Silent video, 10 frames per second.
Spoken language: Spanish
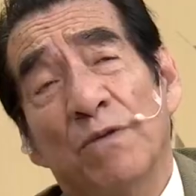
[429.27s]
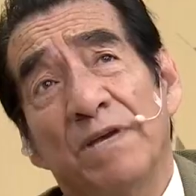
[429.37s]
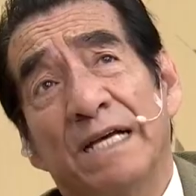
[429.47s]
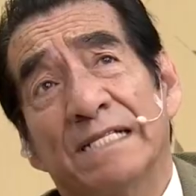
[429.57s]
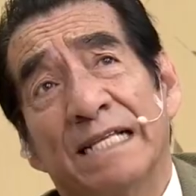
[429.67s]

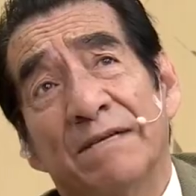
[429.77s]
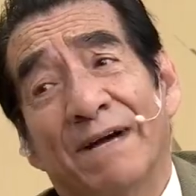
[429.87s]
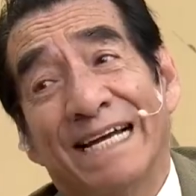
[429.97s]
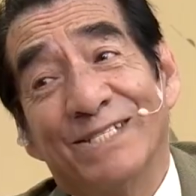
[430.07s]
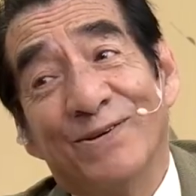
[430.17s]
están de
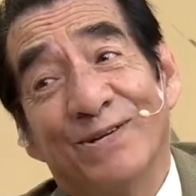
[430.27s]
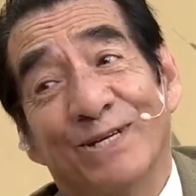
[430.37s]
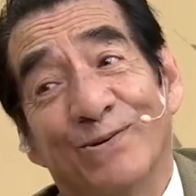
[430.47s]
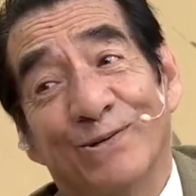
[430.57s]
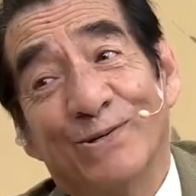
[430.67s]
vacaciones
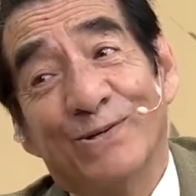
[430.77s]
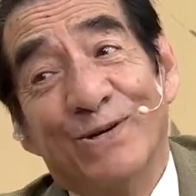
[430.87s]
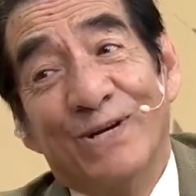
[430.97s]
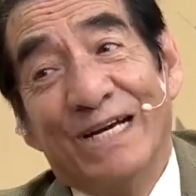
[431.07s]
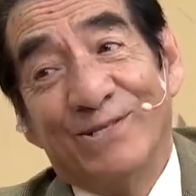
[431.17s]
los
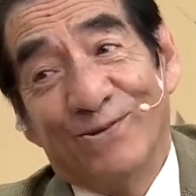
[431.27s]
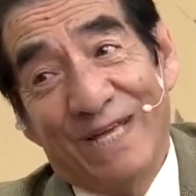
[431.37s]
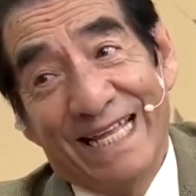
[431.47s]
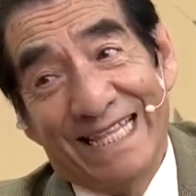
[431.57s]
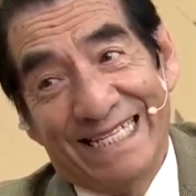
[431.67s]

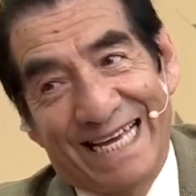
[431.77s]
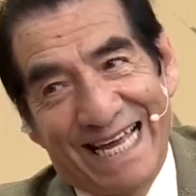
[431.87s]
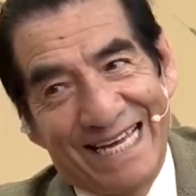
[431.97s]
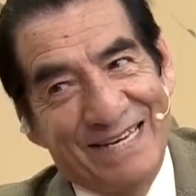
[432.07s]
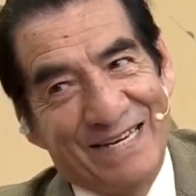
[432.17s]
estudiantes
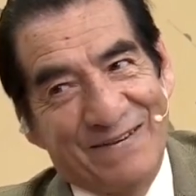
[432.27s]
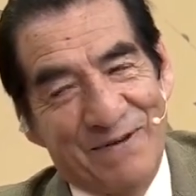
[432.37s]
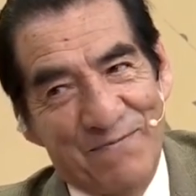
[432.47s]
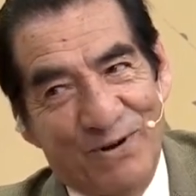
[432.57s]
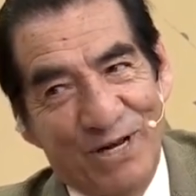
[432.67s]
acá
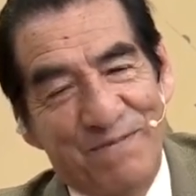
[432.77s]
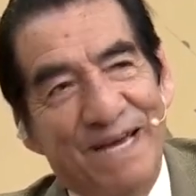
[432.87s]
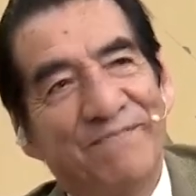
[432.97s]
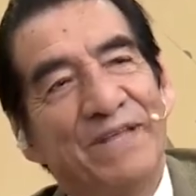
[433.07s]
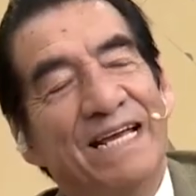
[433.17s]
en,
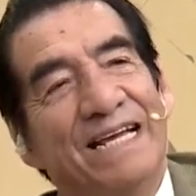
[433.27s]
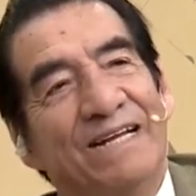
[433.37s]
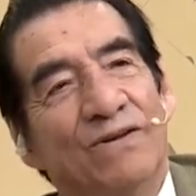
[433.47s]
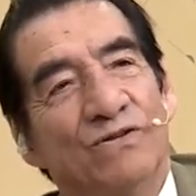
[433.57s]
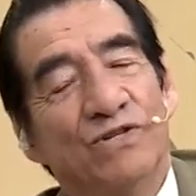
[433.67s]
Bolivia,
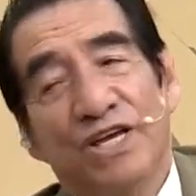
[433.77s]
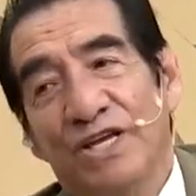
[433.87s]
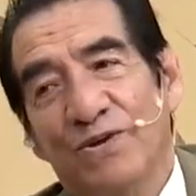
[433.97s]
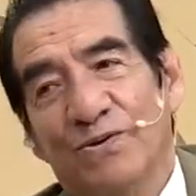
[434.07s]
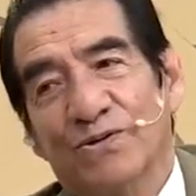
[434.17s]
los
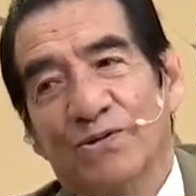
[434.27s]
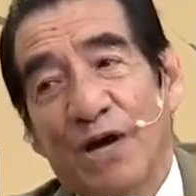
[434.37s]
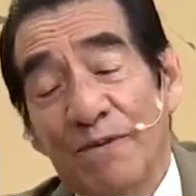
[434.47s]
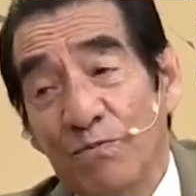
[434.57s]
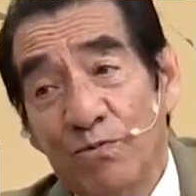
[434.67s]
niños,
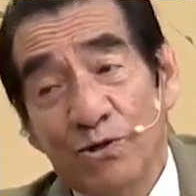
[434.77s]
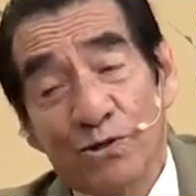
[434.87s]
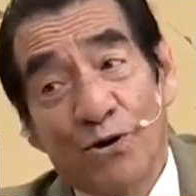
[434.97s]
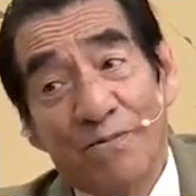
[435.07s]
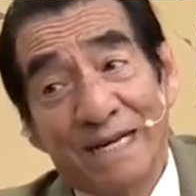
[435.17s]
hay muchos
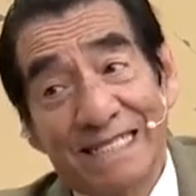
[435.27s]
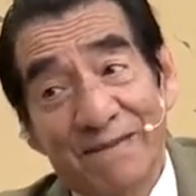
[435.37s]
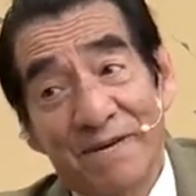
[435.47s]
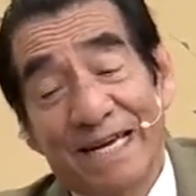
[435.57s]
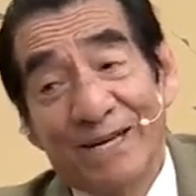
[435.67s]
jóvenes
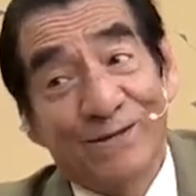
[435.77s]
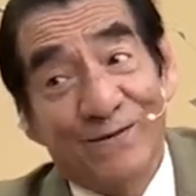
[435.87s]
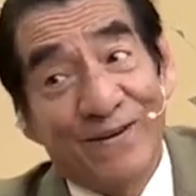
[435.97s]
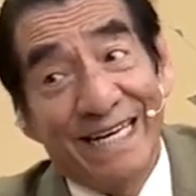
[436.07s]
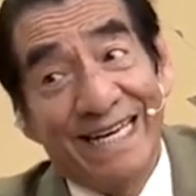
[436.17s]
también que nos
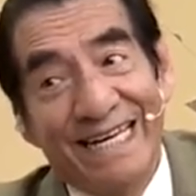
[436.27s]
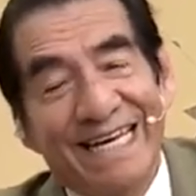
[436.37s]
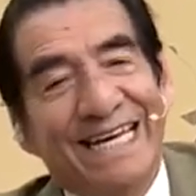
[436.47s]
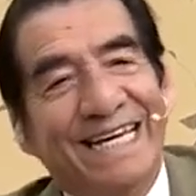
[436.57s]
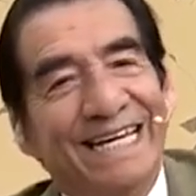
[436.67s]
ven.
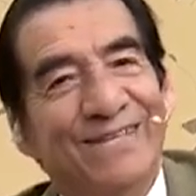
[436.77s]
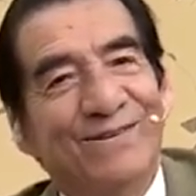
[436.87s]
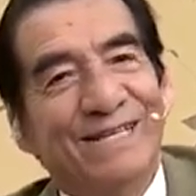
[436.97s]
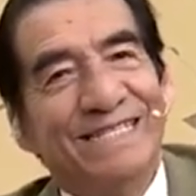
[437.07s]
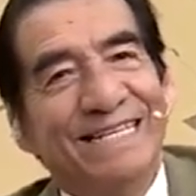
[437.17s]

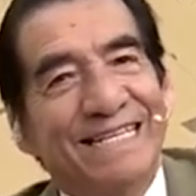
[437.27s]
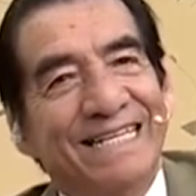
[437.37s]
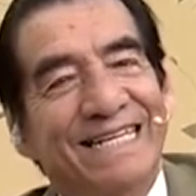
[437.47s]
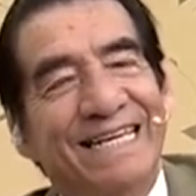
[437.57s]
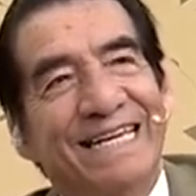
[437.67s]
Entonces,
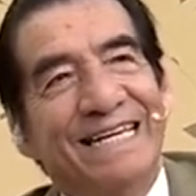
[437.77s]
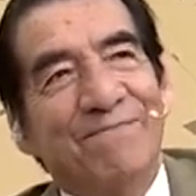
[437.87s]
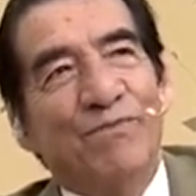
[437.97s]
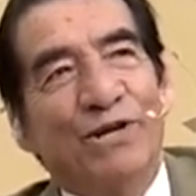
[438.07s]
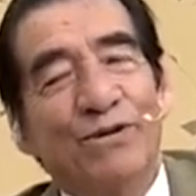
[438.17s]

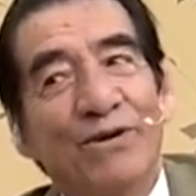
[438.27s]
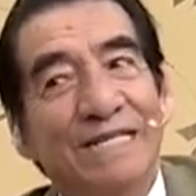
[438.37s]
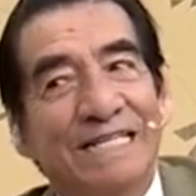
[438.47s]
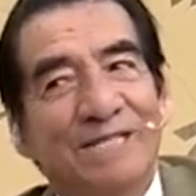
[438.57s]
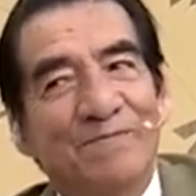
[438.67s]
¿por qué no
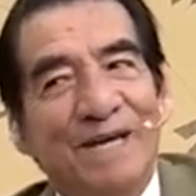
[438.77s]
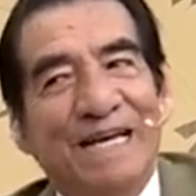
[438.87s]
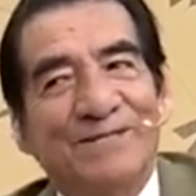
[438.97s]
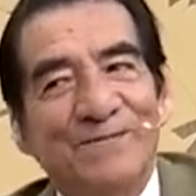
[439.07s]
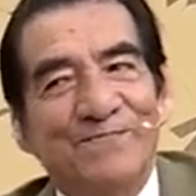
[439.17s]
les
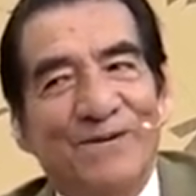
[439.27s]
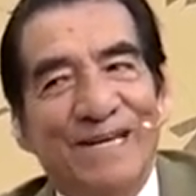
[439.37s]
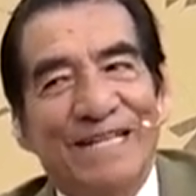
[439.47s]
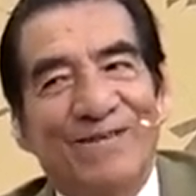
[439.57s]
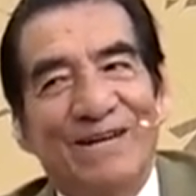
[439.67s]
explicas un
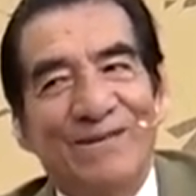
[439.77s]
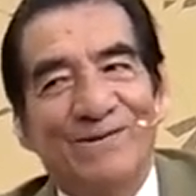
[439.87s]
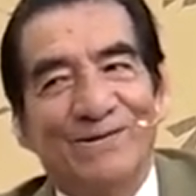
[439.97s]
poquito a ellos